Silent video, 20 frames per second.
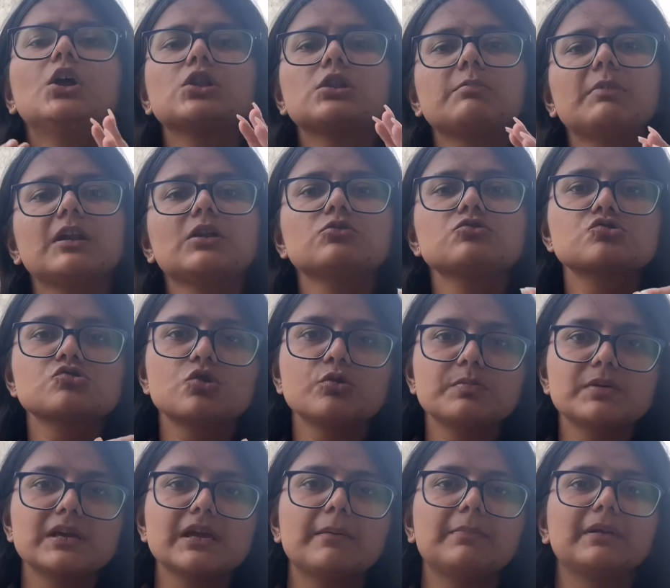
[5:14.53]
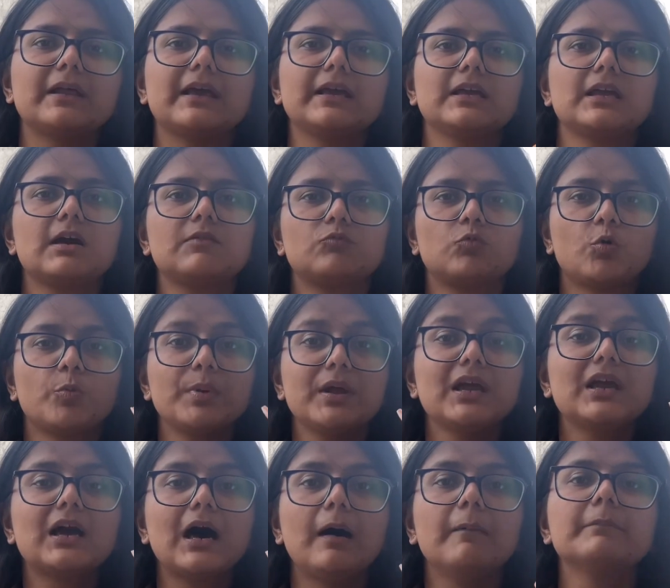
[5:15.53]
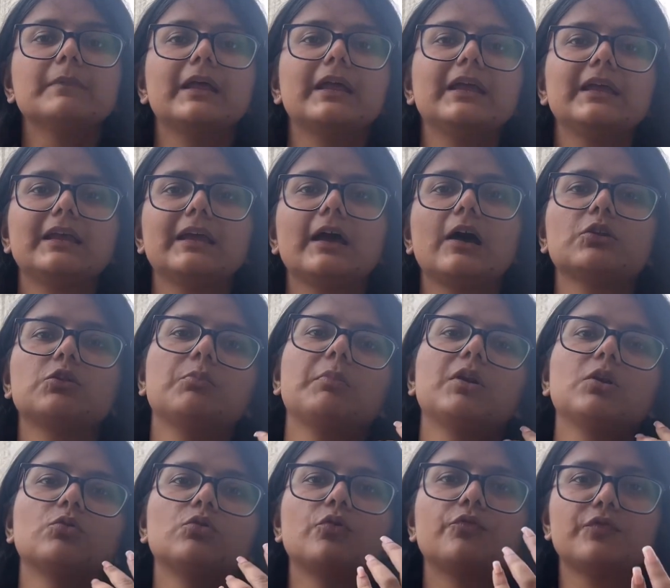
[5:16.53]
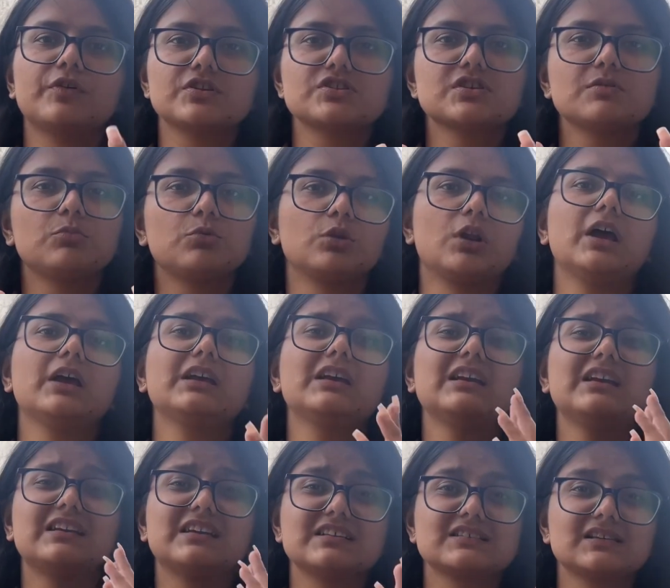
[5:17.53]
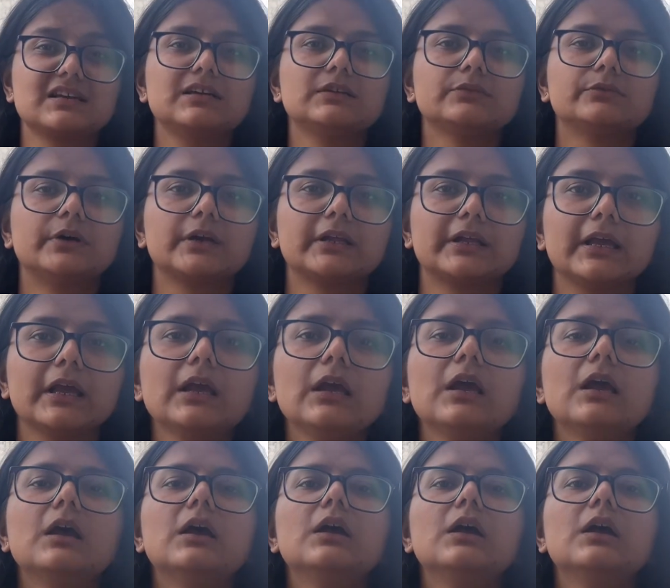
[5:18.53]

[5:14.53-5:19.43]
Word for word: तो मैंने उसको भी अप्लाई किया वो भी काम नहीं किया तो मैंने उनको फिर से बोला कि इट इज वर्किंग